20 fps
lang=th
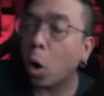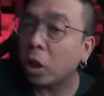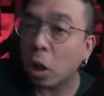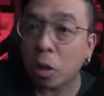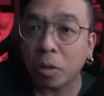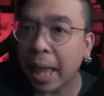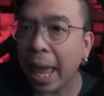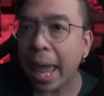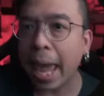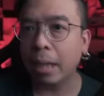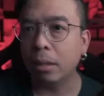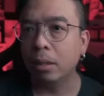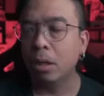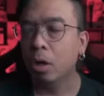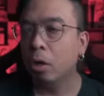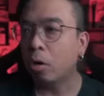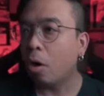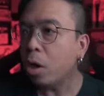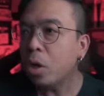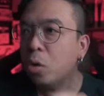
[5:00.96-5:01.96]
อเตาแตก
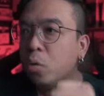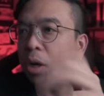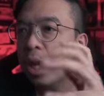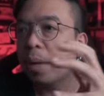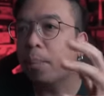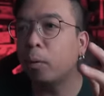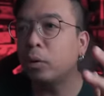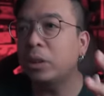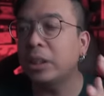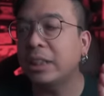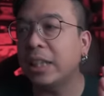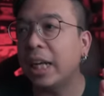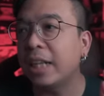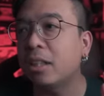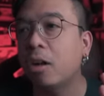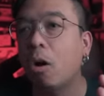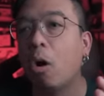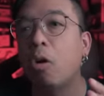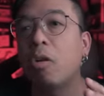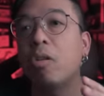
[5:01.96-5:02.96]
ก็อยู่ในโพสิชัน
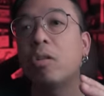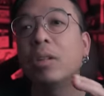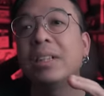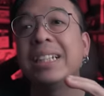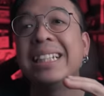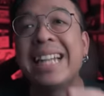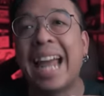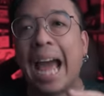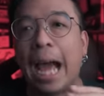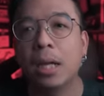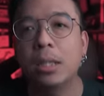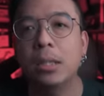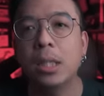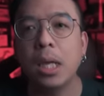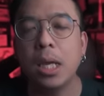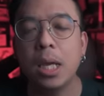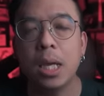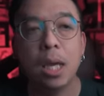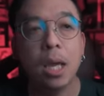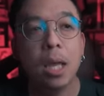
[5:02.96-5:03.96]
ของหนัง
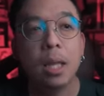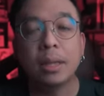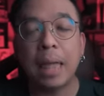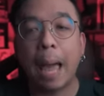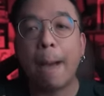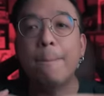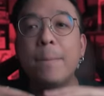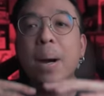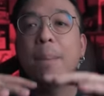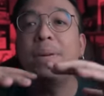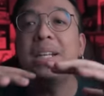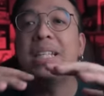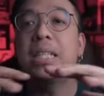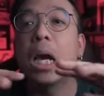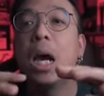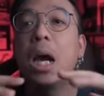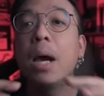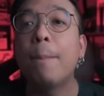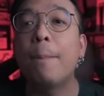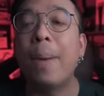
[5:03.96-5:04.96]
ที่ทำมาเพื่อ
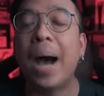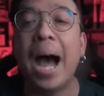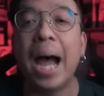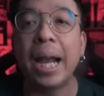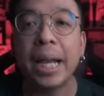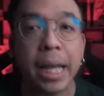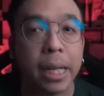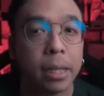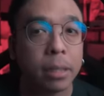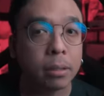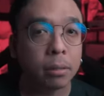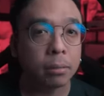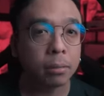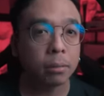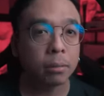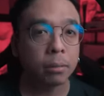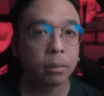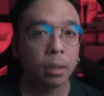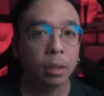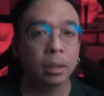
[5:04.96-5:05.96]
เชิงพาณิชย์
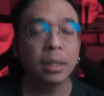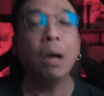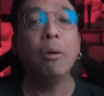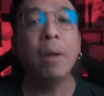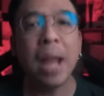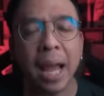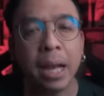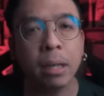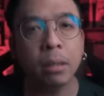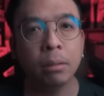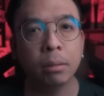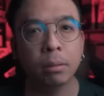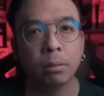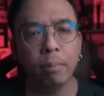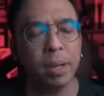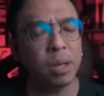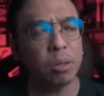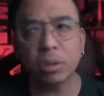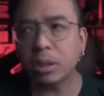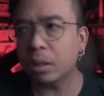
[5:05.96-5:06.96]
เท่านั้น
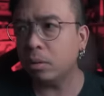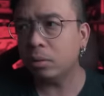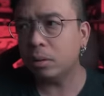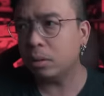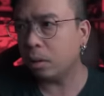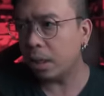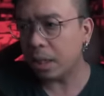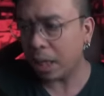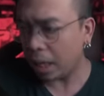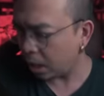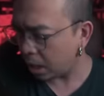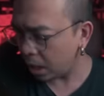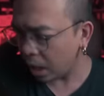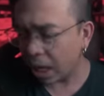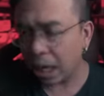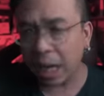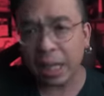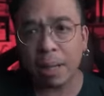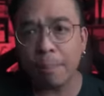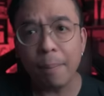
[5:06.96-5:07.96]
ไม่ต้องสนใจเฮีย
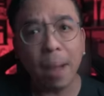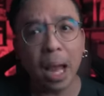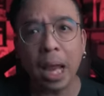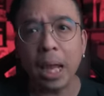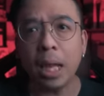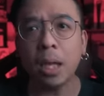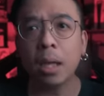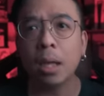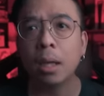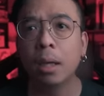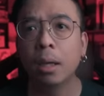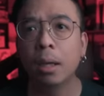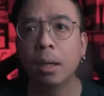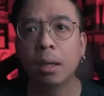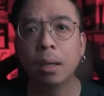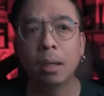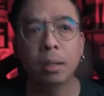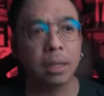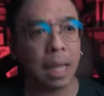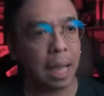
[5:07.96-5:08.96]
อะไรทำไม
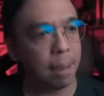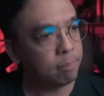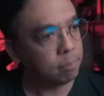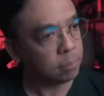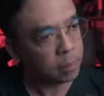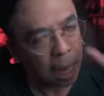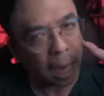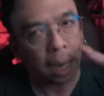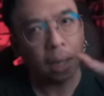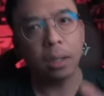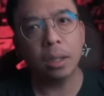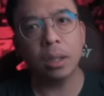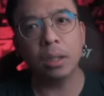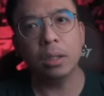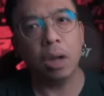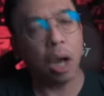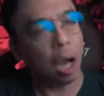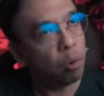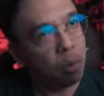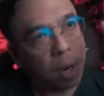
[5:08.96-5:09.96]
ทำหนังก็
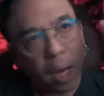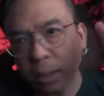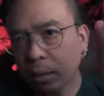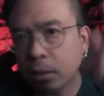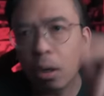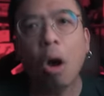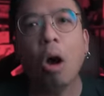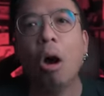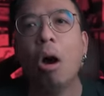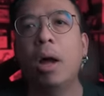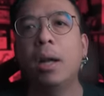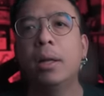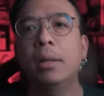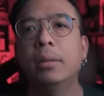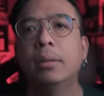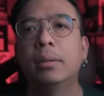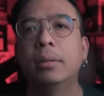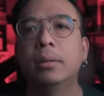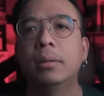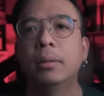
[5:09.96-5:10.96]
ต้องเอาเงินก่อน
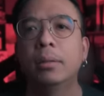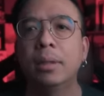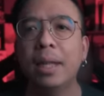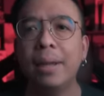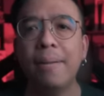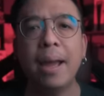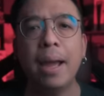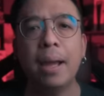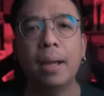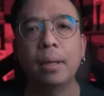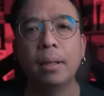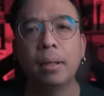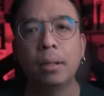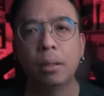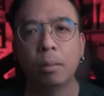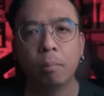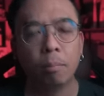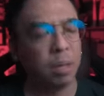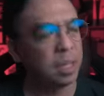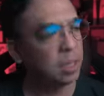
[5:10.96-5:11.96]
ได้ไหม
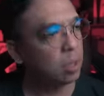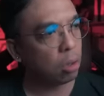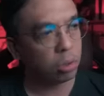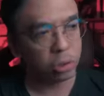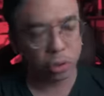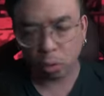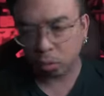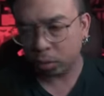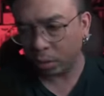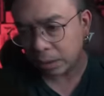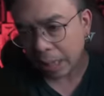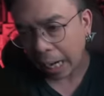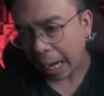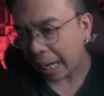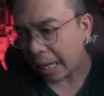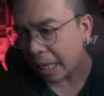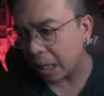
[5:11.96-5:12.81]
ไม่ต้องสนใจ